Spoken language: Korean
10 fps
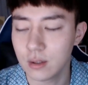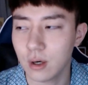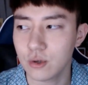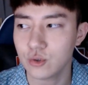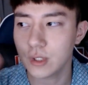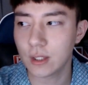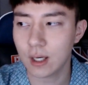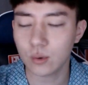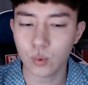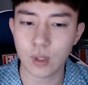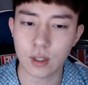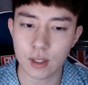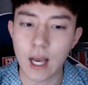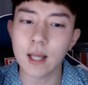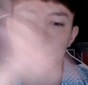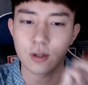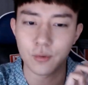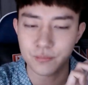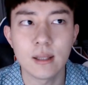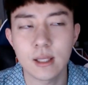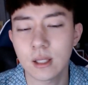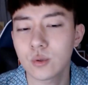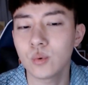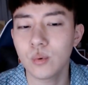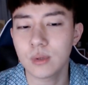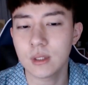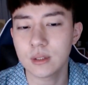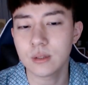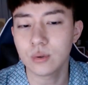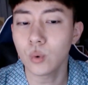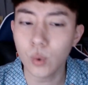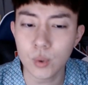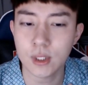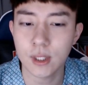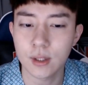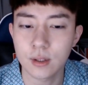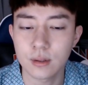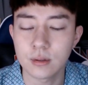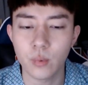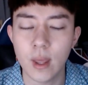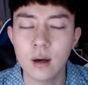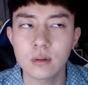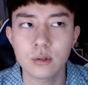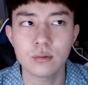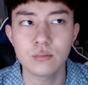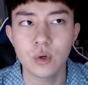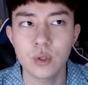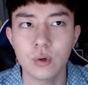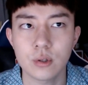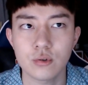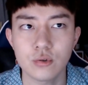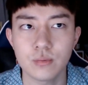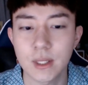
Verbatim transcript: 이래가지고 얘네가 또 이렇게 나갔어. 내 사촌 동생은 솔로잖아요. 외항사 승무원이어가지고